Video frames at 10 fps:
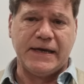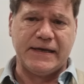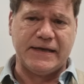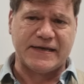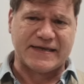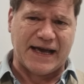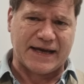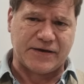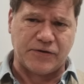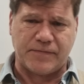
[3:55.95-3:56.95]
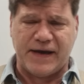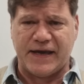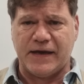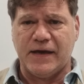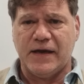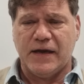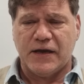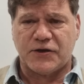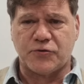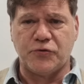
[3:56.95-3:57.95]
i distacchi ormai
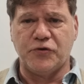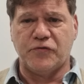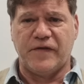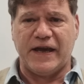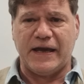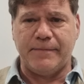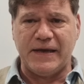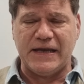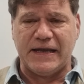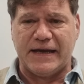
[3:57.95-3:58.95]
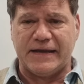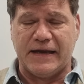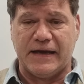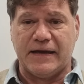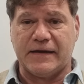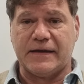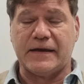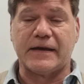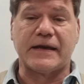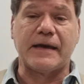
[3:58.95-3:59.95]
su Juve e Milan
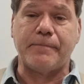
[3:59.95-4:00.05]
eh, che